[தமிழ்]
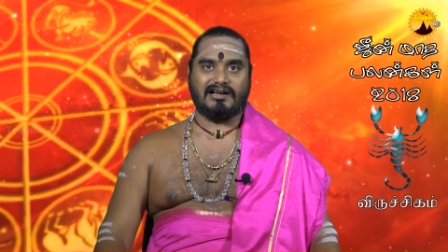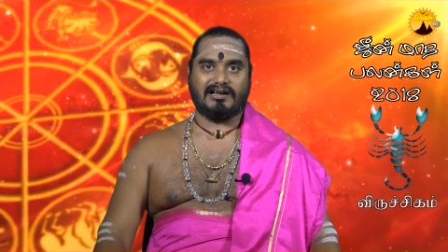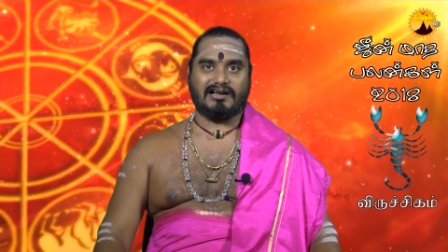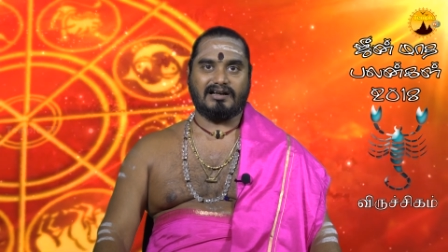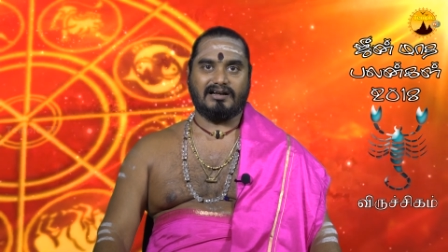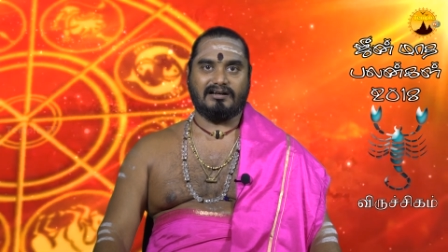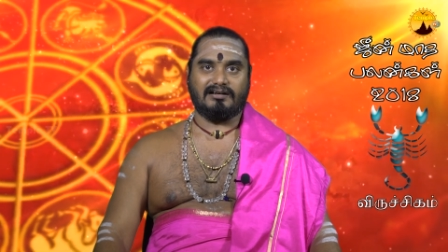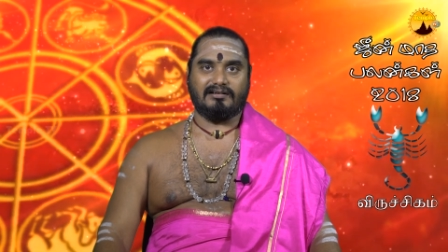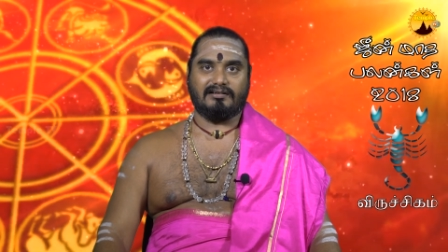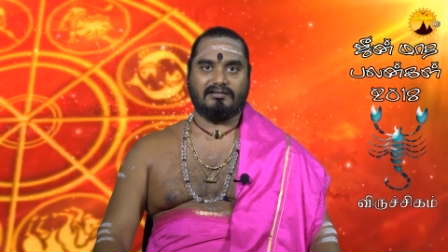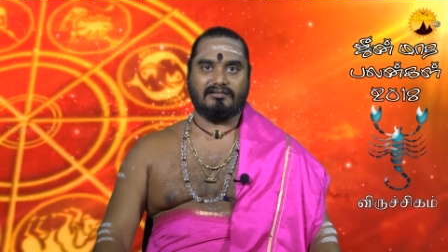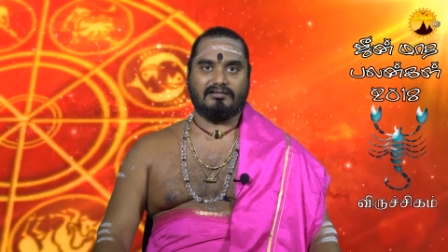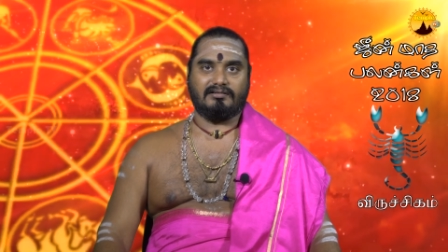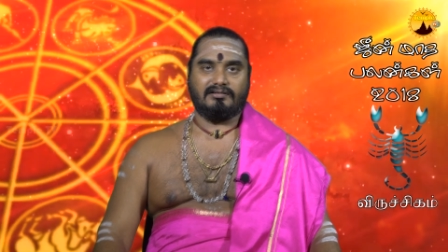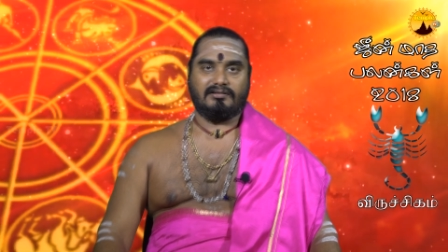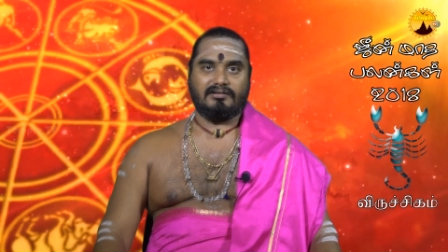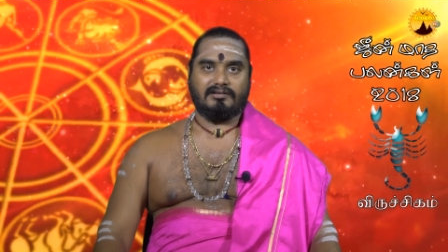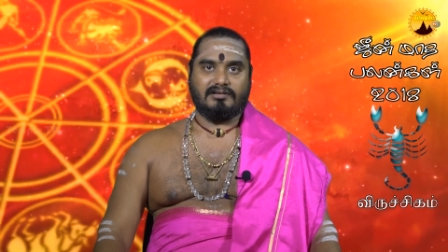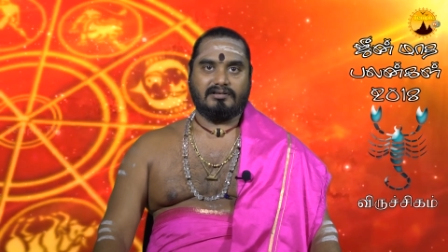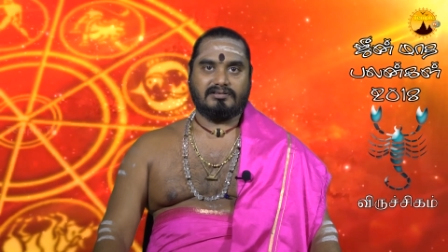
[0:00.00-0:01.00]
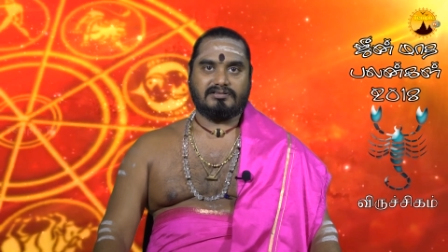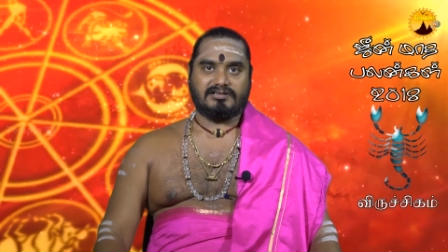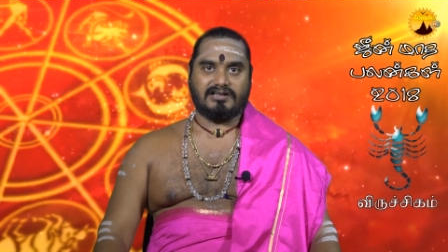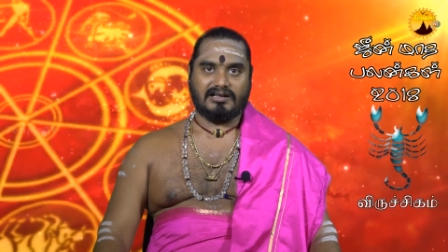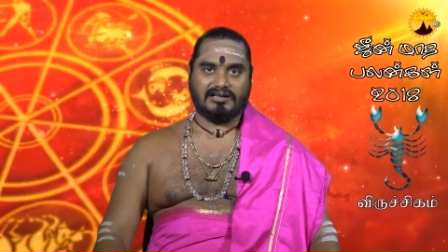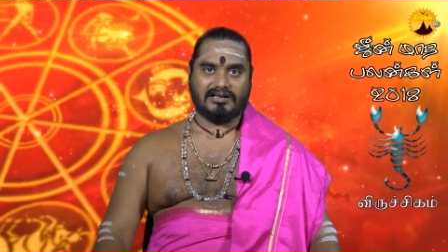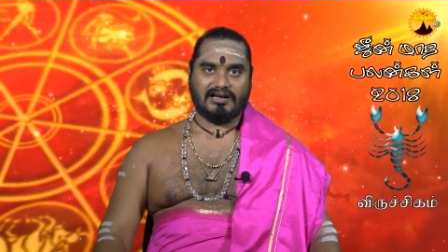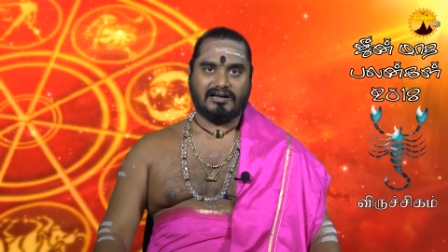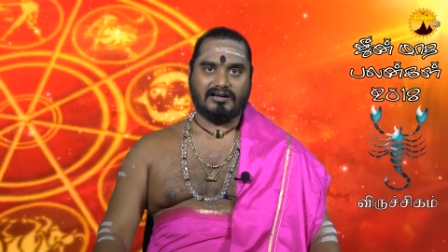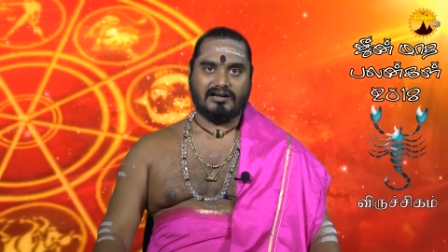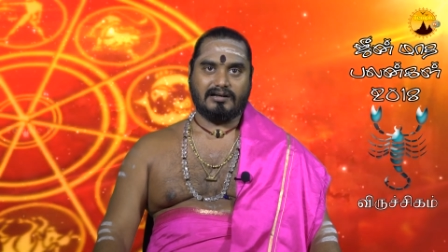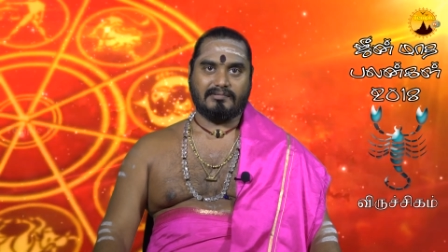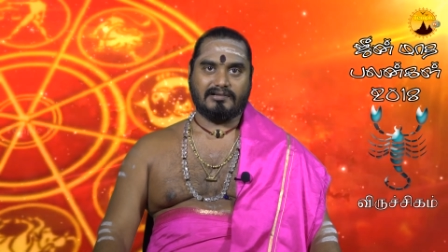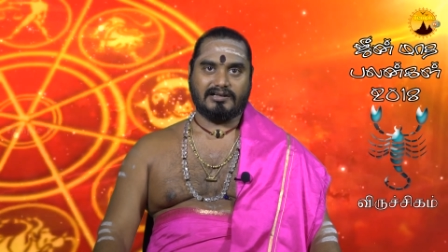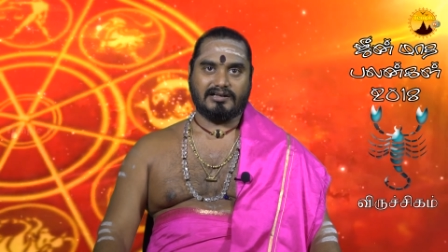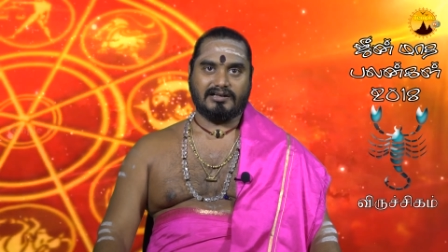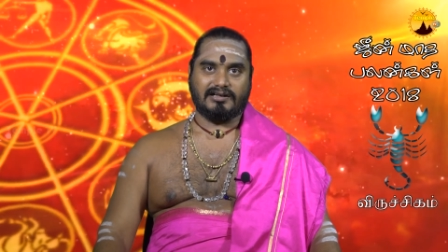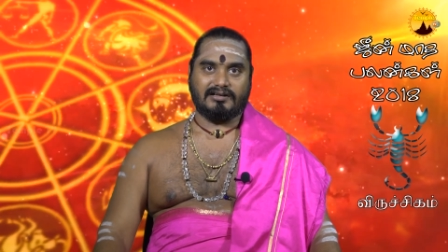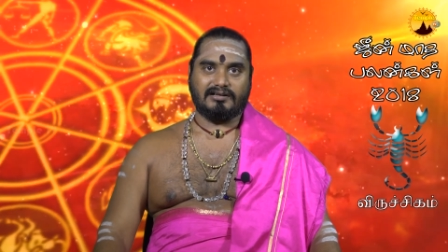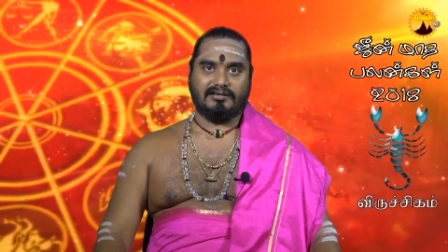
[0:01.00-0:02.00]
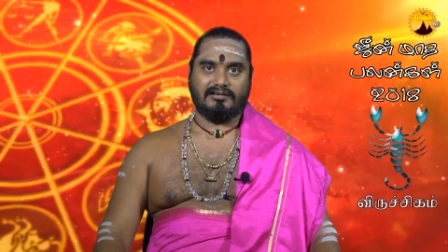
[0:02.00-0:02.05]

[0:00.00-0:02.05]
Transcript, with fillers: தினங்கள் சந்திரன் நமது